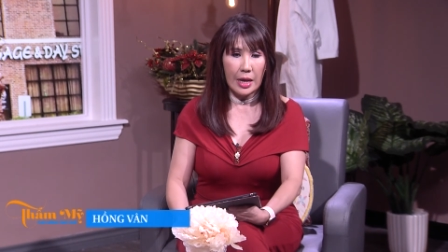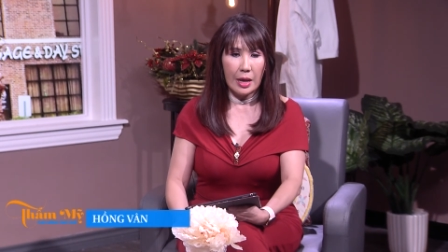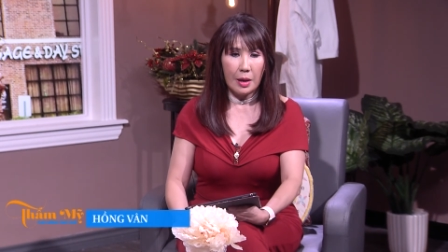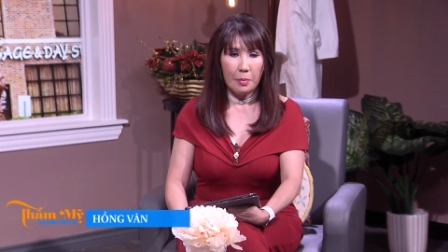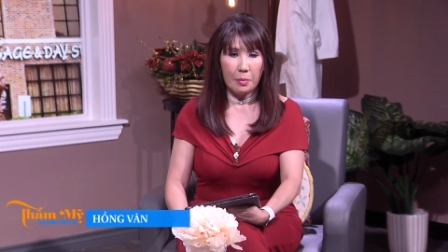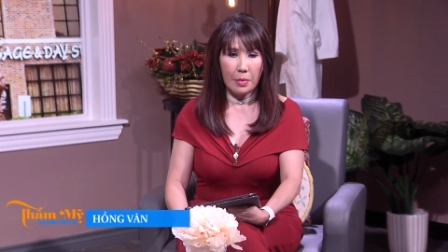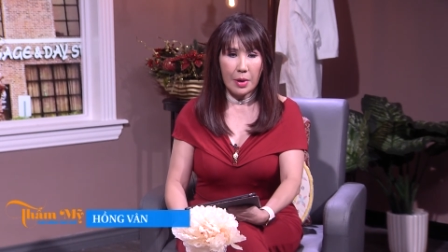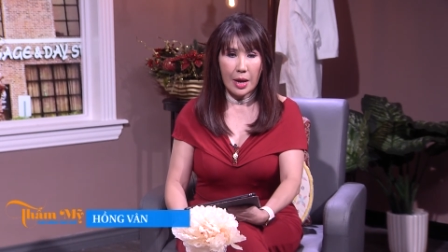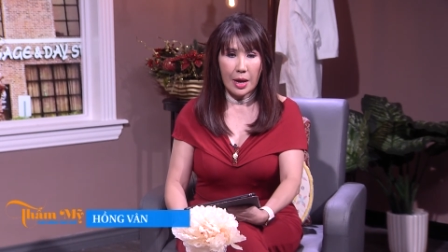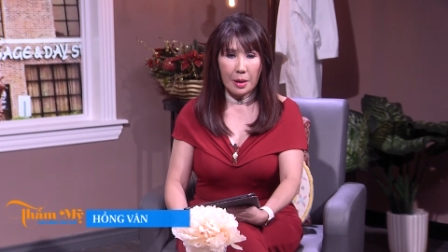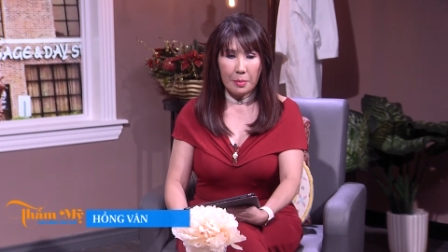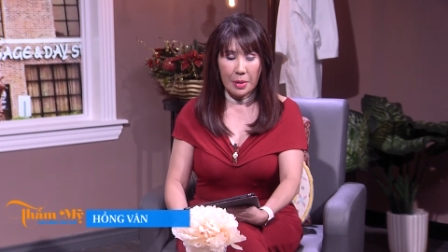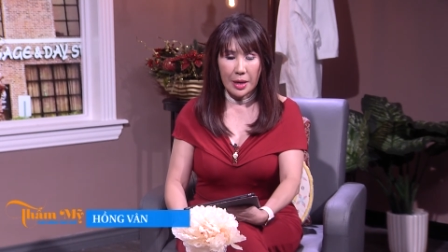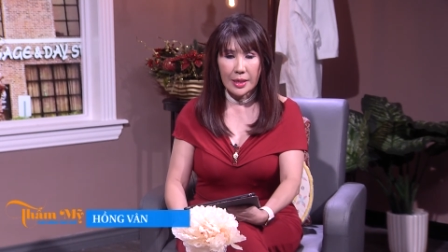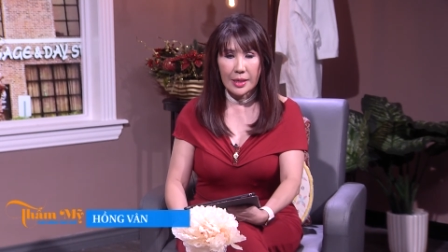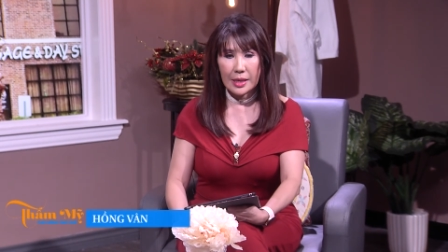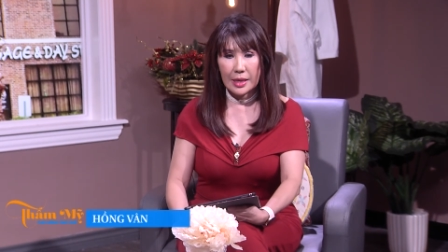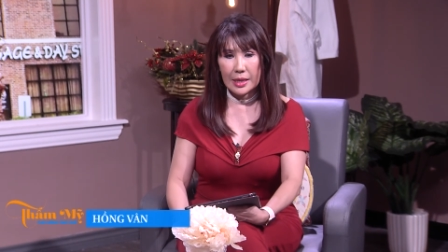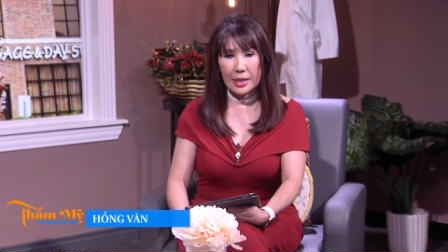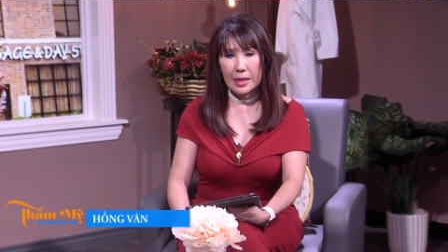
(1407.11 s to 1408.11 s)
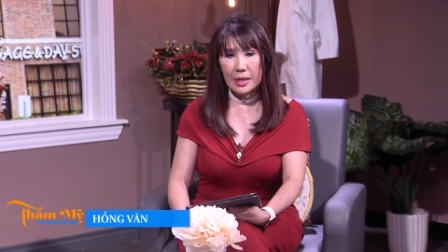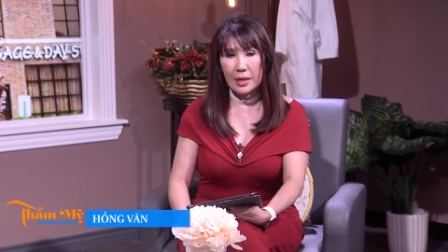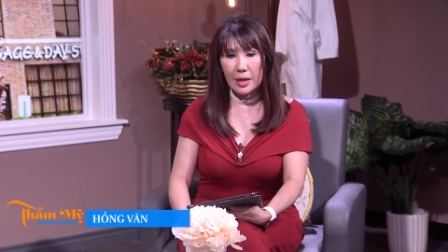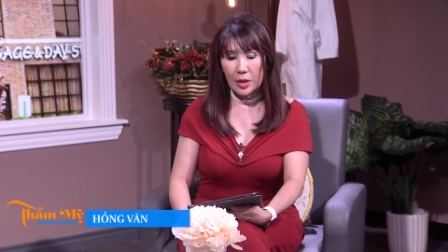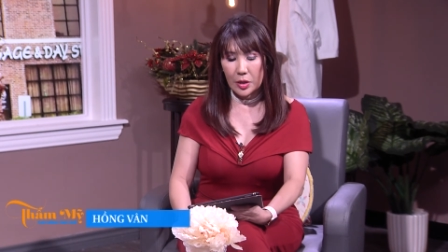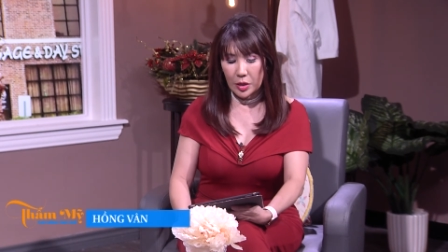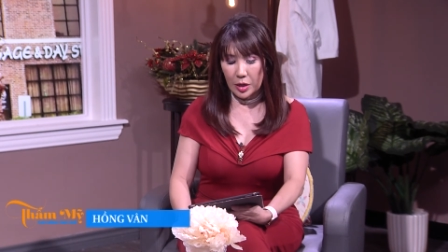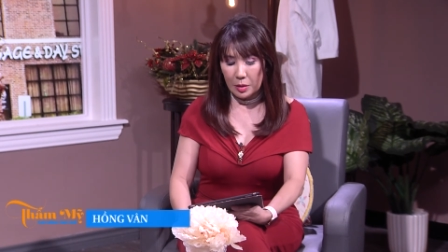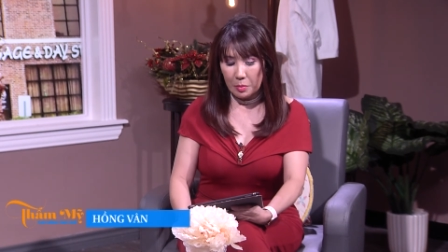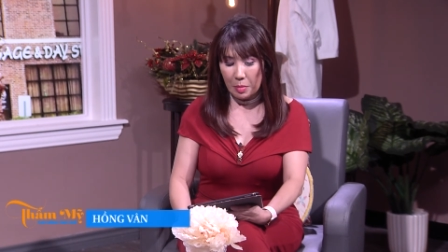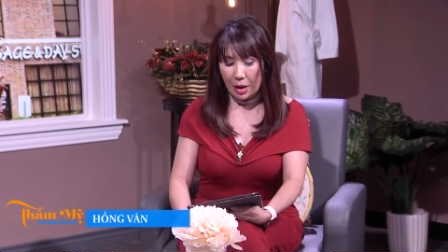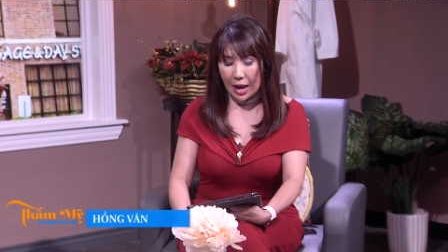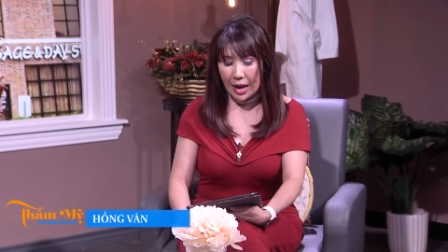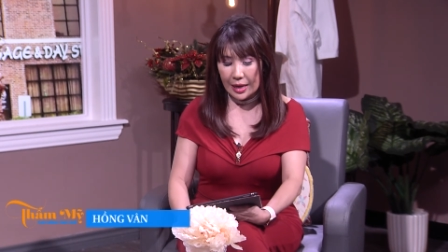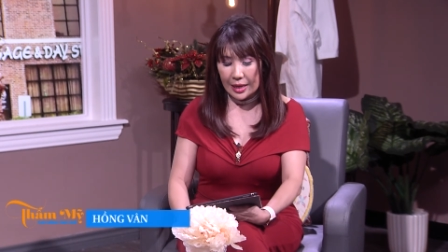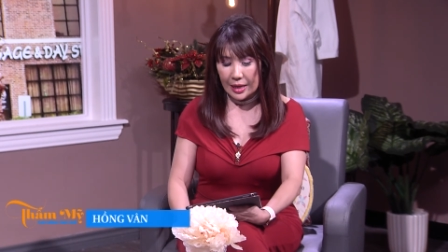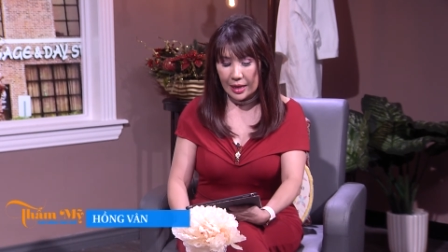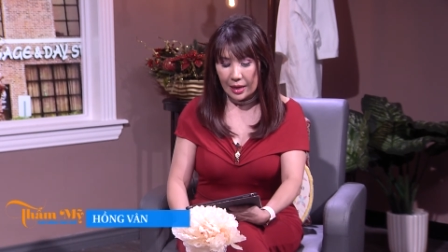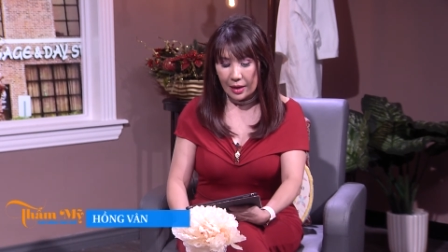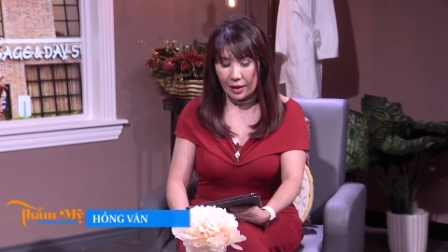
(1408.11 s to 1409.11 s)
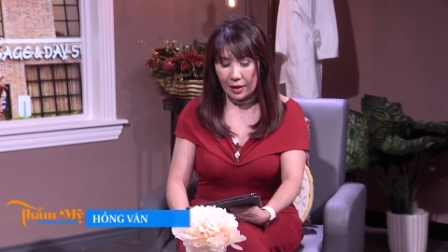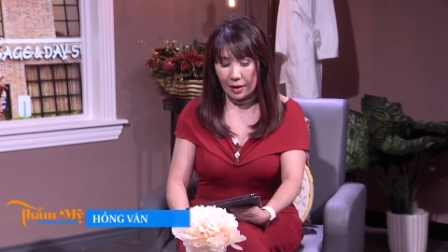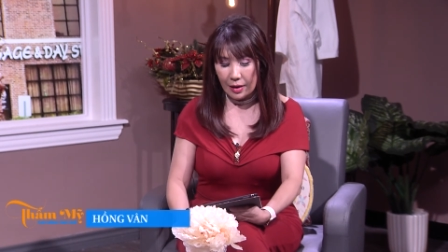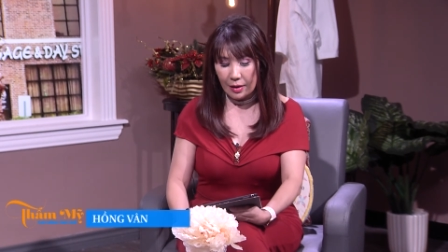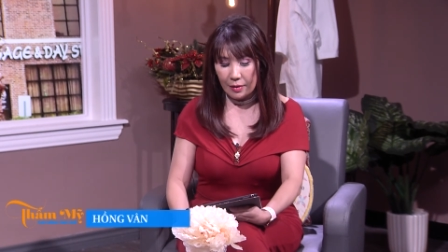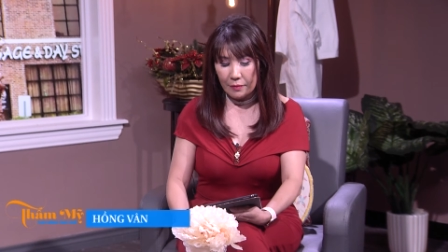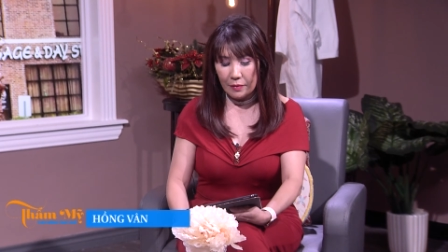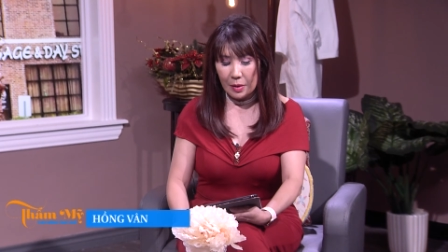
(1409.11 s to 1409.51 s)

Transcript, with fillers: mà bác sĩ à, trình bày à,